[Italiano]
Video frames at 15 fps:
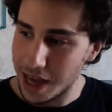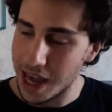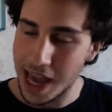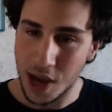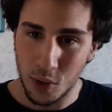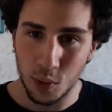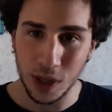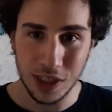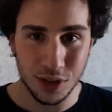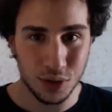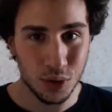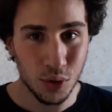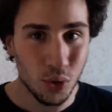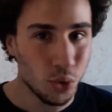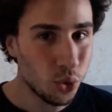E
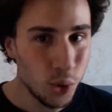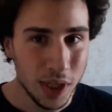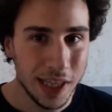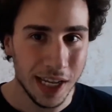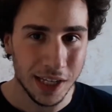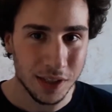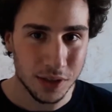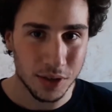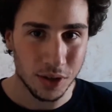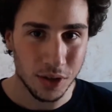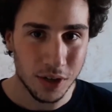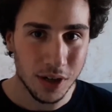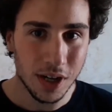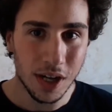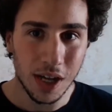questo qui
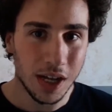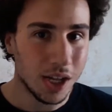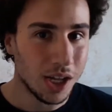dentro